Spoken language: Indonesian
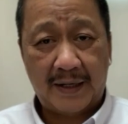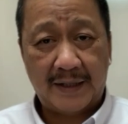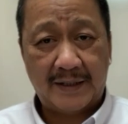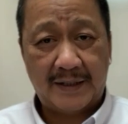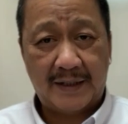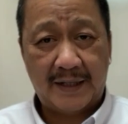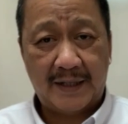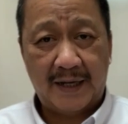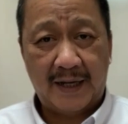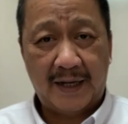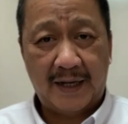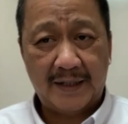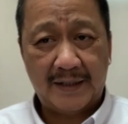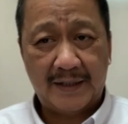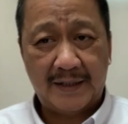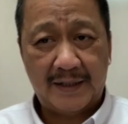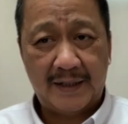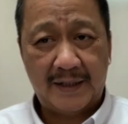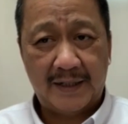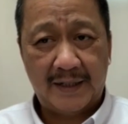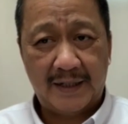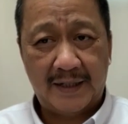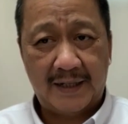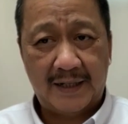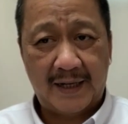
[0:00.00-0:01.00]

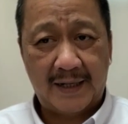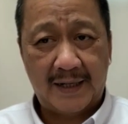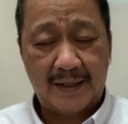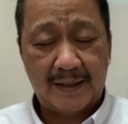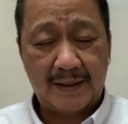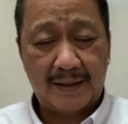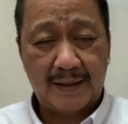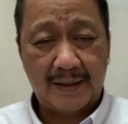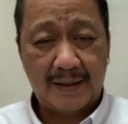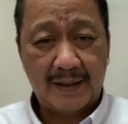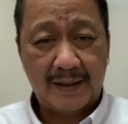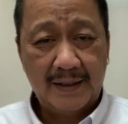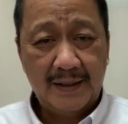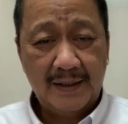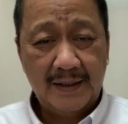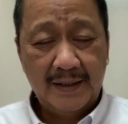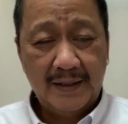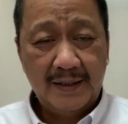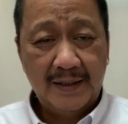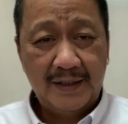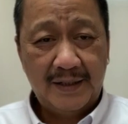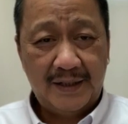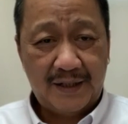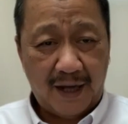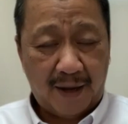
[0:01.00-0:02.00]
destinasi dan
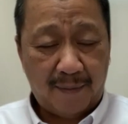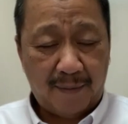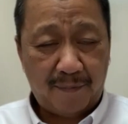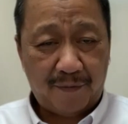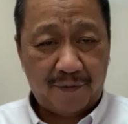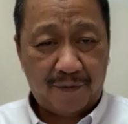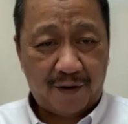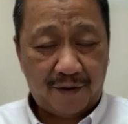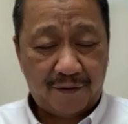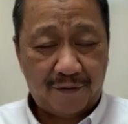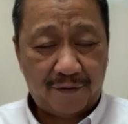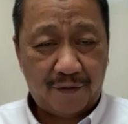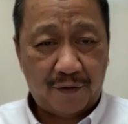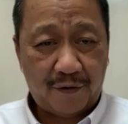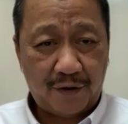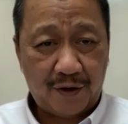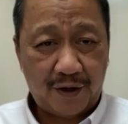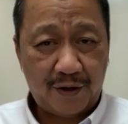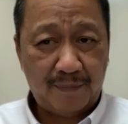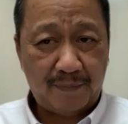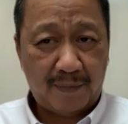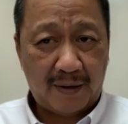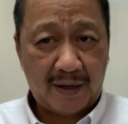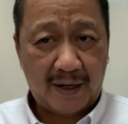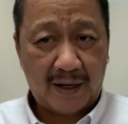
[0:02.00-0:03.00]
jam
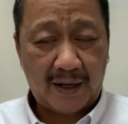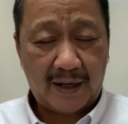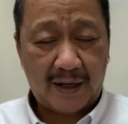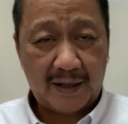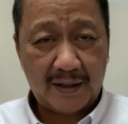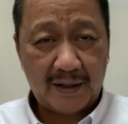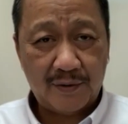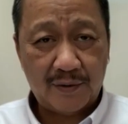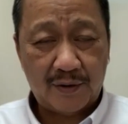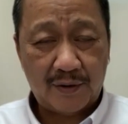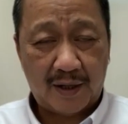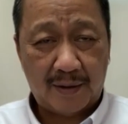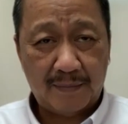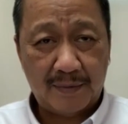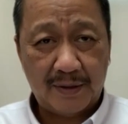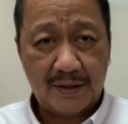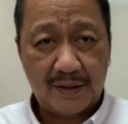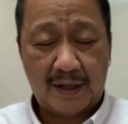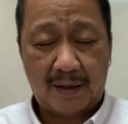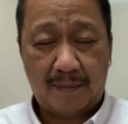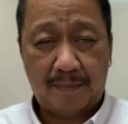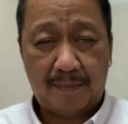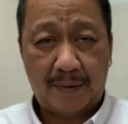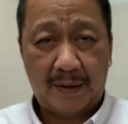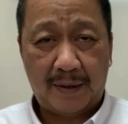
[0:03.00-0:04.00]
favorit malah sudah
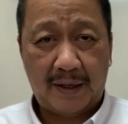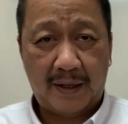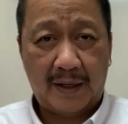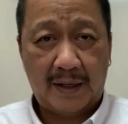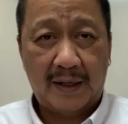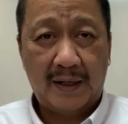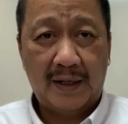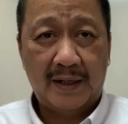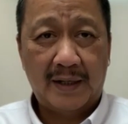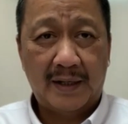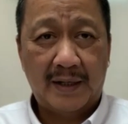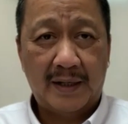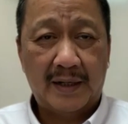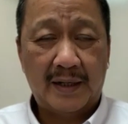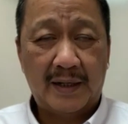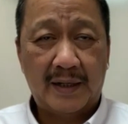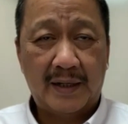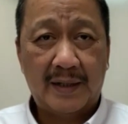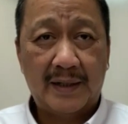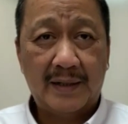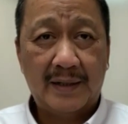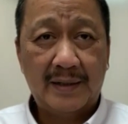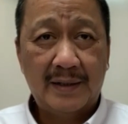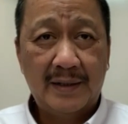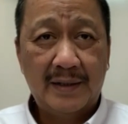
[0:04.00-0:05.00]
mencapai
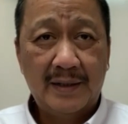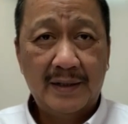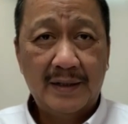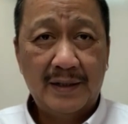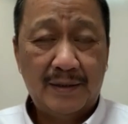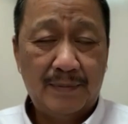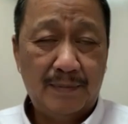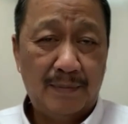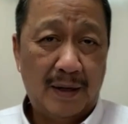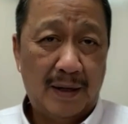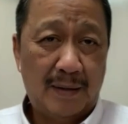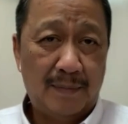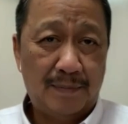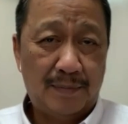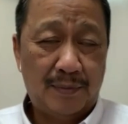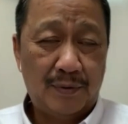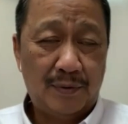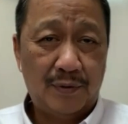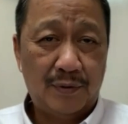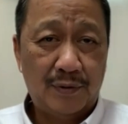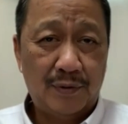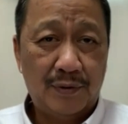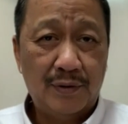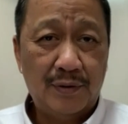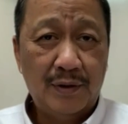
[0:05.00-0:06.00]
eh, uh,
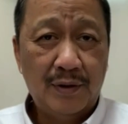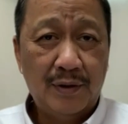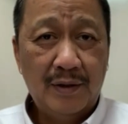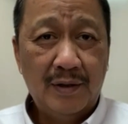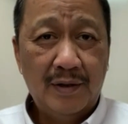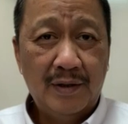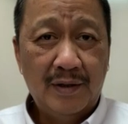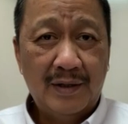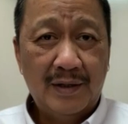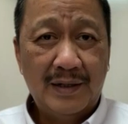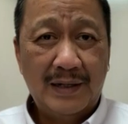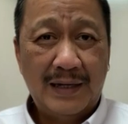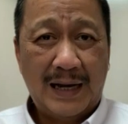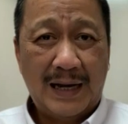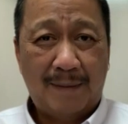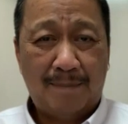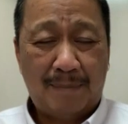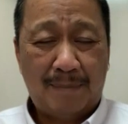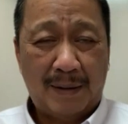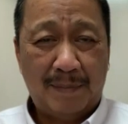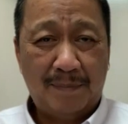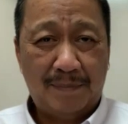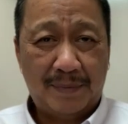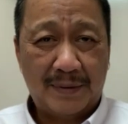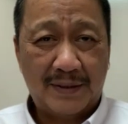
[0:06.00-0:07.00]
98
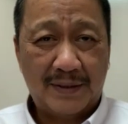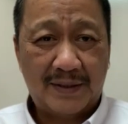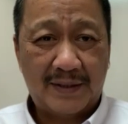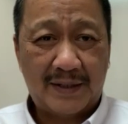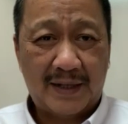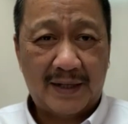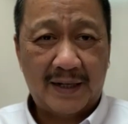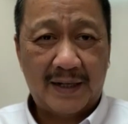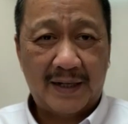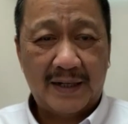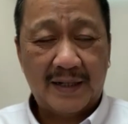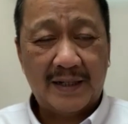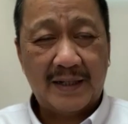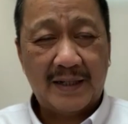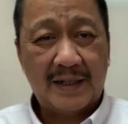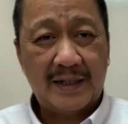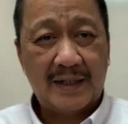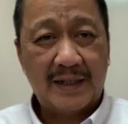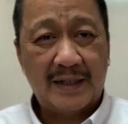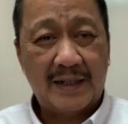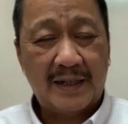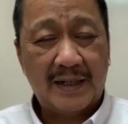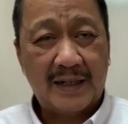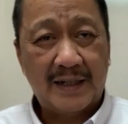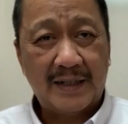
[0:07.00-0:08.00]
persen ya
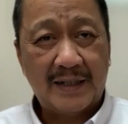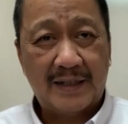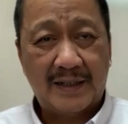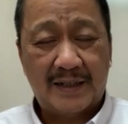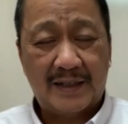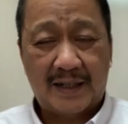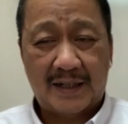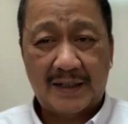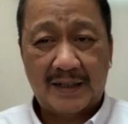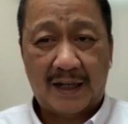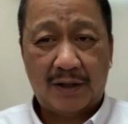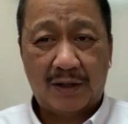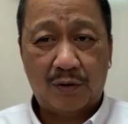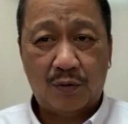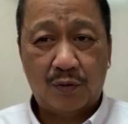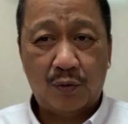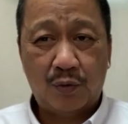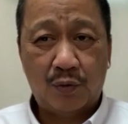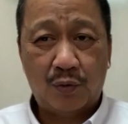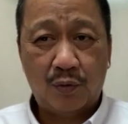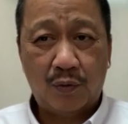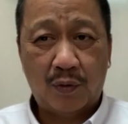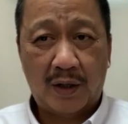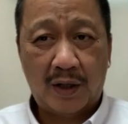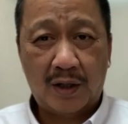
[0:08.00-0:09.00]
jadi tinggal sisa satu
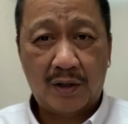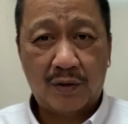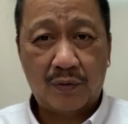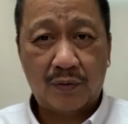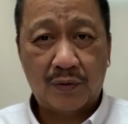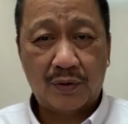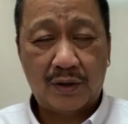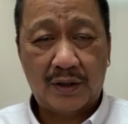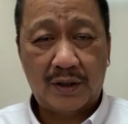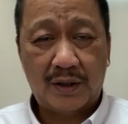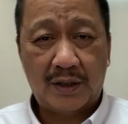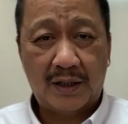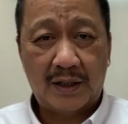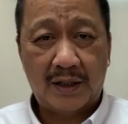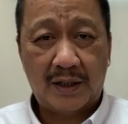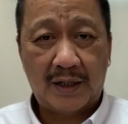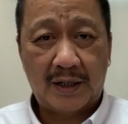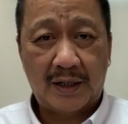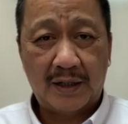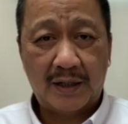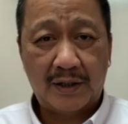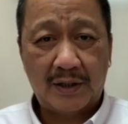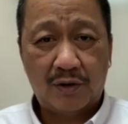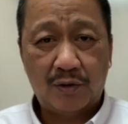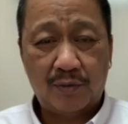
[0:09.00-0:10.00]
dua kursi
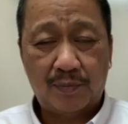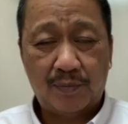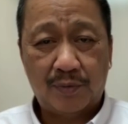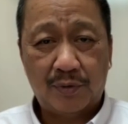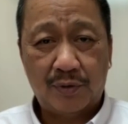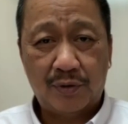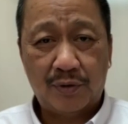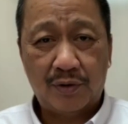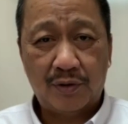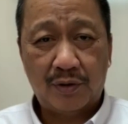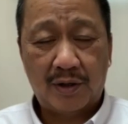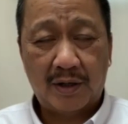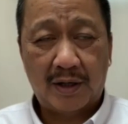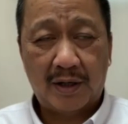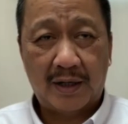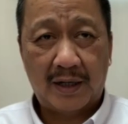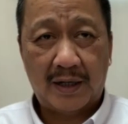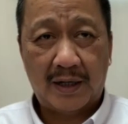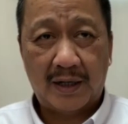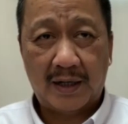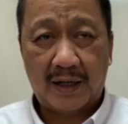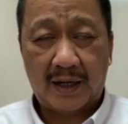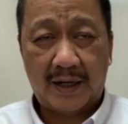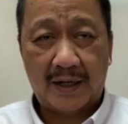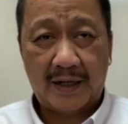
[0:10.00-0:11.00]
dan itu pun
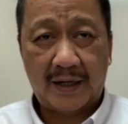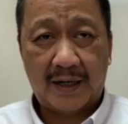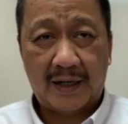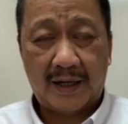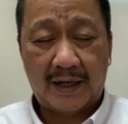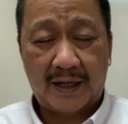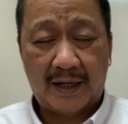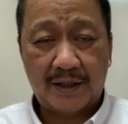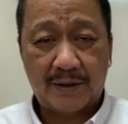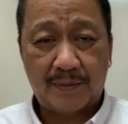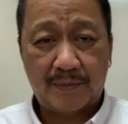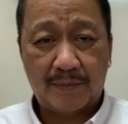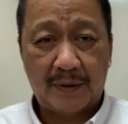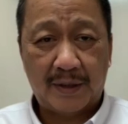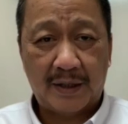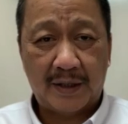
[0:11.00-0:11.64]
juga karena last